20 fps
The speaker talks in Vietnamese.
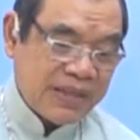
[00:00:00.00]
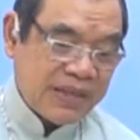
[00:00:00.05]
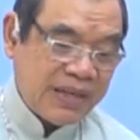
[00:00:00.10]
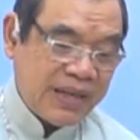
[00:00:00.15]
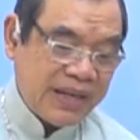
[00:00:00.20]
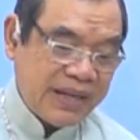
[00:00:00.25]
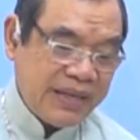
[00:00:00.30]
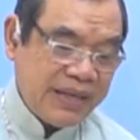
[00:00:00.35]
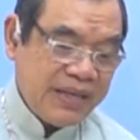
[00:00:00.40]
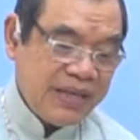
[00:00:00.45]

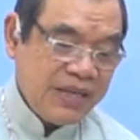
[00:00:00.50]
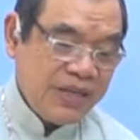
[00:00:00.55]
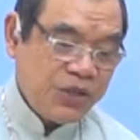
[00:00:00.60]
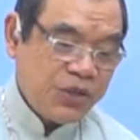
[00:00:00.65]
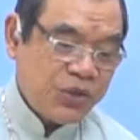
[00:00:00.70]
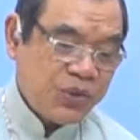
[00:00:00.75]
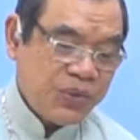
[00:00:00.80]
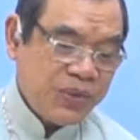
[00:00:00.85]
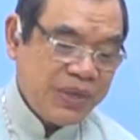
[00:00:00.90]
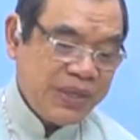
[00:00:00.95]
Lạy Đức
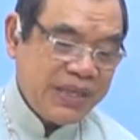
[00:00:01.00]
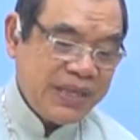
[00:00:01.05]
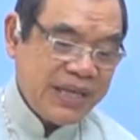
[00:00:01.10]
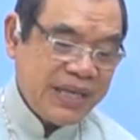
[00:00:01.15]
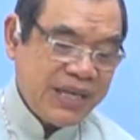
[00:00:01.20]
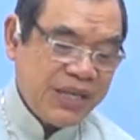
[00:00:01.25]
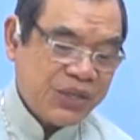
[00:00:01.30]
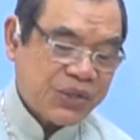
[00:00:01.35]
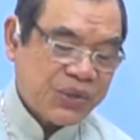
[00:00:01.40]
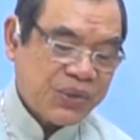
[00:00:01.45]
Chúa
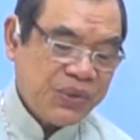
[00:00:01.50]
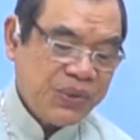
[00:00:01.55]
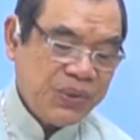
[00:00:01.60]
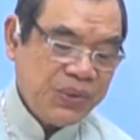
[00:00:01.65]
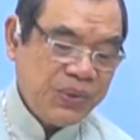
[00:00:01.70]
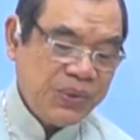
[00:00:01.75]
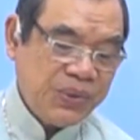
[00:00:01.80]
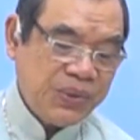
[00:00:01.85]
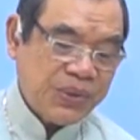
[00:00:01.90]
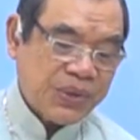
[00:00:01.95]

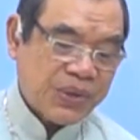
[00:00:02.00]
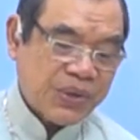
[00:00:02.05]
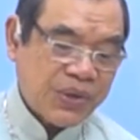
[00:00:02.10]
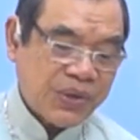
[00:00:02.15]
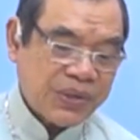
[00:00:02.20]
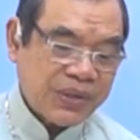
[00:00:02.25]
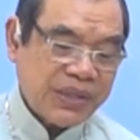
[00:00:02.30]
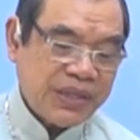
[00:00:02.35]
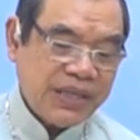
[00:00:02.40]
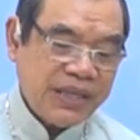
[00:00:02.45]
Giêsu,
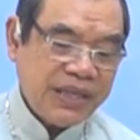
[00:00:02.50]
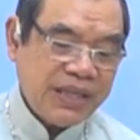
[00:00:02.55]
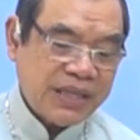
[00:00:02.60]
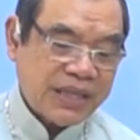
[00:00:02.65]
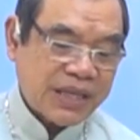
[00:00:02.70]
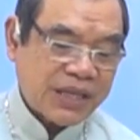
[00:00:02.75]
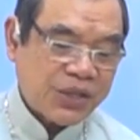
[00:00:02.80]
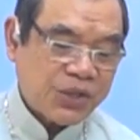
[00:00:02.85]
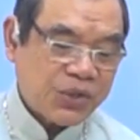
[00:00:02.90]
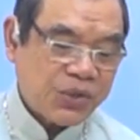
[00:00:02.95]
con tin
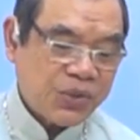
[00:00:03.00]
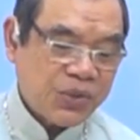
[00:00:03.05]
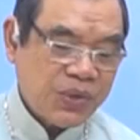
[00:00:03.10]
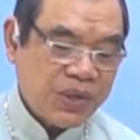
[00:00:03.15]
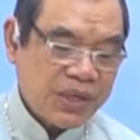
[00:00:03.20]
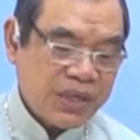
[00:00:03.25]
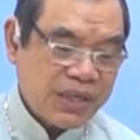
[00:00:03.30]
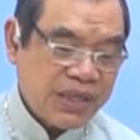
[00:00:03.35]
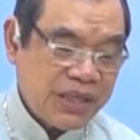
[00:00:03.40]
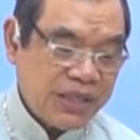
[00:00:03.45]
thật Chúa
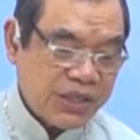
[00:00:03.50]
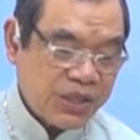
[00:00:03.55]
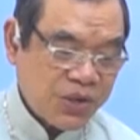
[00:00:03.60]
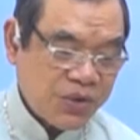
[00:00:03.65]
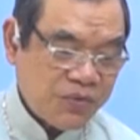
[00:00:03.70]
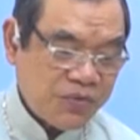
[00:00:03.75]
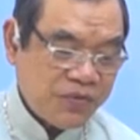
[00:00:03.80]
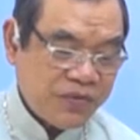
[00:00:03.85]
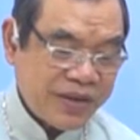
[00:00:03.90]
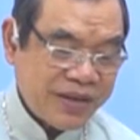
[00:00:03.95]
ngự
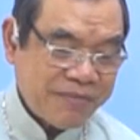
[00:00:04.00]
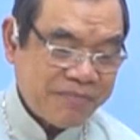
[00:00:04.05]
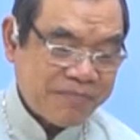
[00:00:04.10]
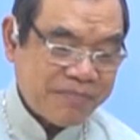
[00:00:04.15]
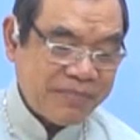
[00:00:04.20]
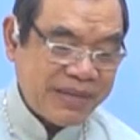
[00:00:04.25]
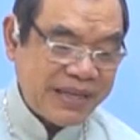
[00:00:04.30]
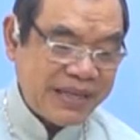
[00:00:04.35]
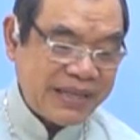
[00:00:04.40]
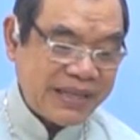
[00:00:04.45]
trong phép
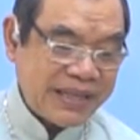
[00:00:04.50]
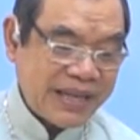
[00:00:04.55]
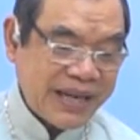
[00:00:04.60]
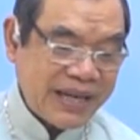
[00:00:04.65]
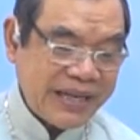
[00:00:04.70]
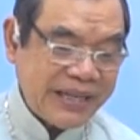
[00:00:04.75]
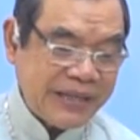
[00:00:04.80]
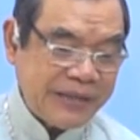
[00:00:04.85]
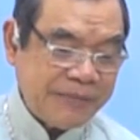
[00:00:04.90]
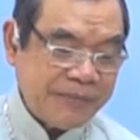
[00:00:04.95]
mình
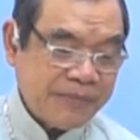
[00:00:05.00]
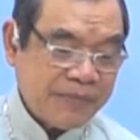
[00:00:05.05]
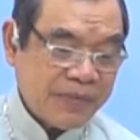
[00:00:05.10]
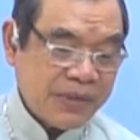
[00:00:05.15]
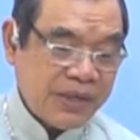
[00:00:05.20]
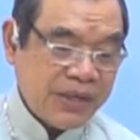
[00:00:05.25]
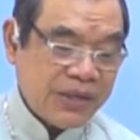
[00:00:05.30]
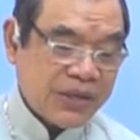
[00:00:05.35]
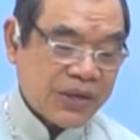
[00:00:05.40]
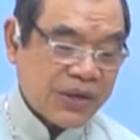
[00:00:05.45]
thánh,
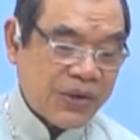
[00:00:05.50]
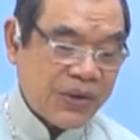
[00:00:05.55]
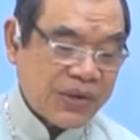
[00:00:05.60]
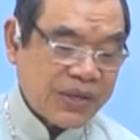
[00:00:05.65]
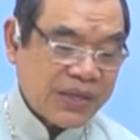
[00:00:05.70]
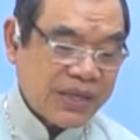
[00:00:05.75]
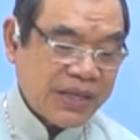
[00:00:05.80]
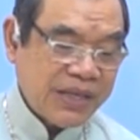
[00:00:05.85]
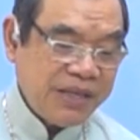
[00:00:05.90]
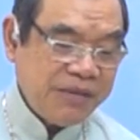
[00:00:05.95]
con
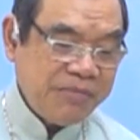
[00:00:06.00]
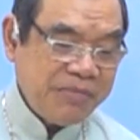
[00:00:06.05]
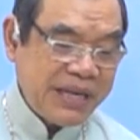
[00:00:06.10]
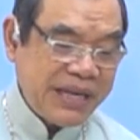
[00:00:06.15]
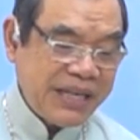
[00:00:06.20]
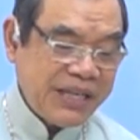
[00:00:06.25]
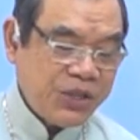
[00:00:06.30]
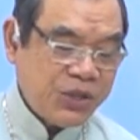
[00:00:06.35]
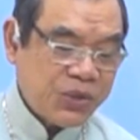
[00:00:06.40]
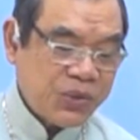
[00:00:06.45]
kính
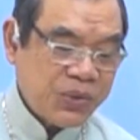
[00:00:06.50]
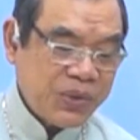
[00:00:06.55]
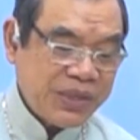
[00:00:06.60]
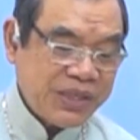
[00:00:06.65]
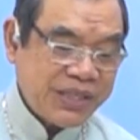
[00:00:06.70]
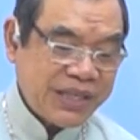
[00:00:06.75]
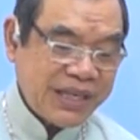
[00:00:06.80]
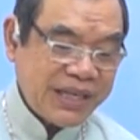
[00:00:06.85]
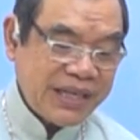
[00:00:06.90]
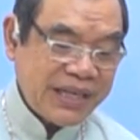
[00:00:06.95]
mến Chúa
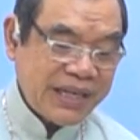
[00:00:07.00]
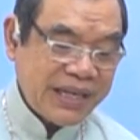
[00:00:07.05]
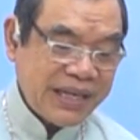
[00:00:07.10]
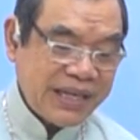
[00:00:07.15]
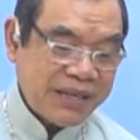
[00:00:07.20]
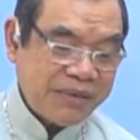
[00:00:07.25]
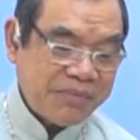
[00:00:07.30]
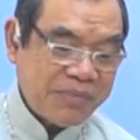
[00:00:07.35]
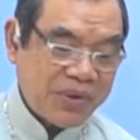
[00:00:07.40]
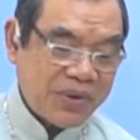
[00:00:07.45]
trên
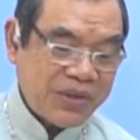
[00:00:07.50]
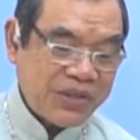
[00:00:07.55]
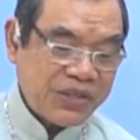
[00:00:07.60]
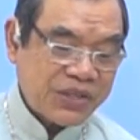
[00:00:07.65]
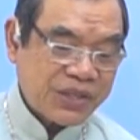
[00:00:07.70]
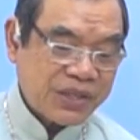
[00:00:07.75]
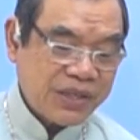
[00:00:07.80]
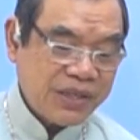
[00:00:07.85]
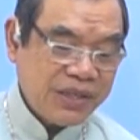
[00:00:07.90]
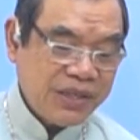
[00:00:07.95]
hết mọi
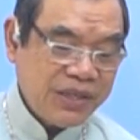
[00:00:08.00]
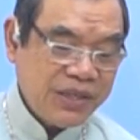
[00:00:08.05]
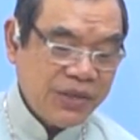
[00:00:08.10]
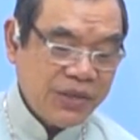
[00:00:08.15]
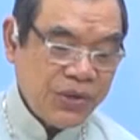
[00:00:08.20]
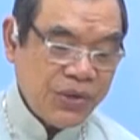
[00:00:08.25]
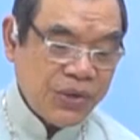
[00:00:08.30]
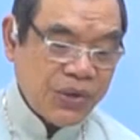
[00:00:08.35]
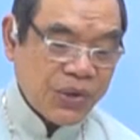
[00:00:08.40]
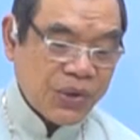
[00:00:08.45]
sự,
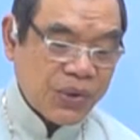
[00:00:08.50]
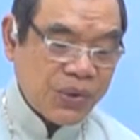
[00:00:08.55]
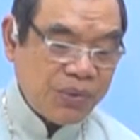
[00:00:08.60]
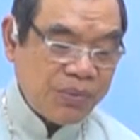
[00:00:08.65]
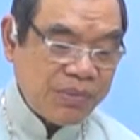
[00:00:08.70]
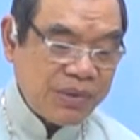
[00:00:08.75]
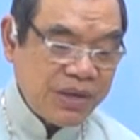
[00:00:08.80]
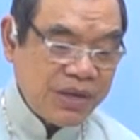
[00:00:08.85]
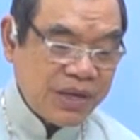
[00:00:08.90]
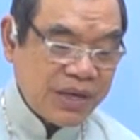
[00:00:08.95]

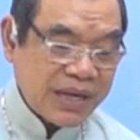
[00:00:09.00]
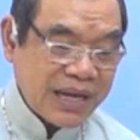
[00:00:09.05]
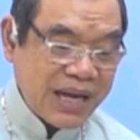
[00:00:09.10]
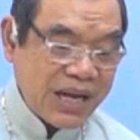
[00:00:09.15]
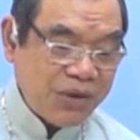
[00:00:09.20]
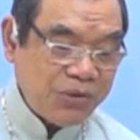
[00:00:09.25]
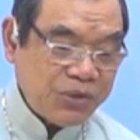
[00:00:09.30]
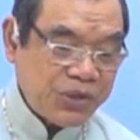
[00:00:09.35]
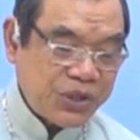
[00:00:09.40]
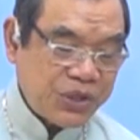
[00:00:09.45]
cùng ước
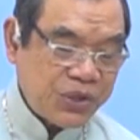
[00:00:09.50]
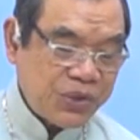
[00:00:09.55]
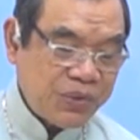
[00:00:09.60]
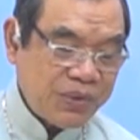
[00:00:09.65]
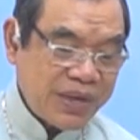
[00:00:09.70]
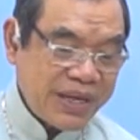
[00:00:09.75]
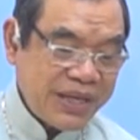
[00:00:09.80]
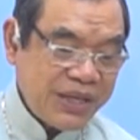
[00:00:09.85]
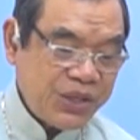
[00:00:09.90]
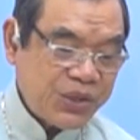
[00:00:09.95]
ao chịu
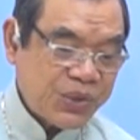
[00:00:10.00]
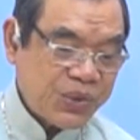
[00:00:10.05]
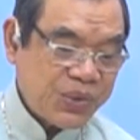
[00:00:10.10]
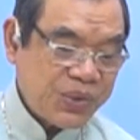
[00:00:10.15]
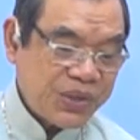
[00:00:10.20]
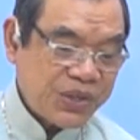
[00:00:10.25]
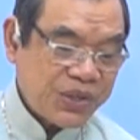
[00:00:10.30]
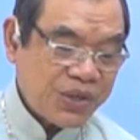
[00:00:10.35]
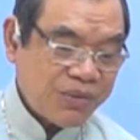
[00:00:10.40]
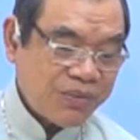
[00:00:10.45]
lây Chúa
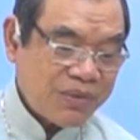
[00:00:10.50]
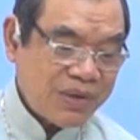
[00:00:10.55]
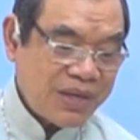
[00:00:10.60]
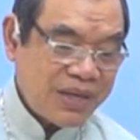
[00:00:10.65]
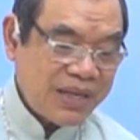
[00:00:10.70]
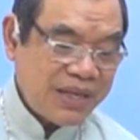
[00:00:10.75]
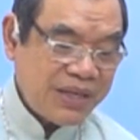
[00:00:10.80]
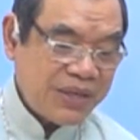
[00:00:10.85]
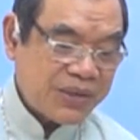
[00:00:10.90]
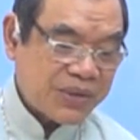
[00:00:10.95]
trong
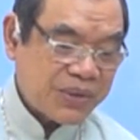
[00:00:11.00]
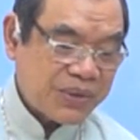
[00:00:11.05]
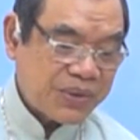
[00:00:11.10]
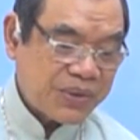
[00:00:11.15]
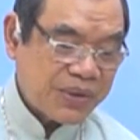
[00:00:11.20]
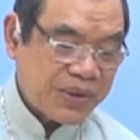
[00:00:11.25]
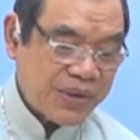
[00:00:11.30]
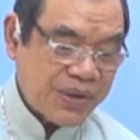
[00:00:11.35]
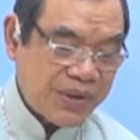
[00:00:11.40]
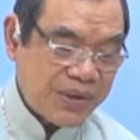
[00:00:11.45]
linh
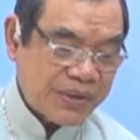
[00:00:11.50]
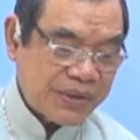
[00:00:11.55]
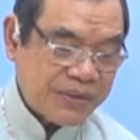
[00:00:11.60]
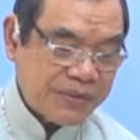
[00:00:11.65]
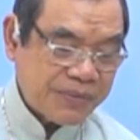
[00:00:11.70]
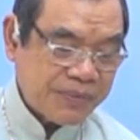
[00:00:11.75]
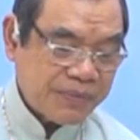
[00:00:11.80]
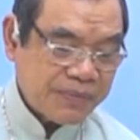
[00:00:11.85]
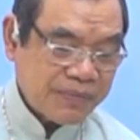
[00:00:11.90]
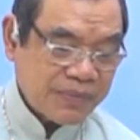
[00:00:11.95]
hồn
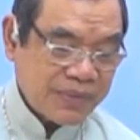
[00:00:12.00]
con.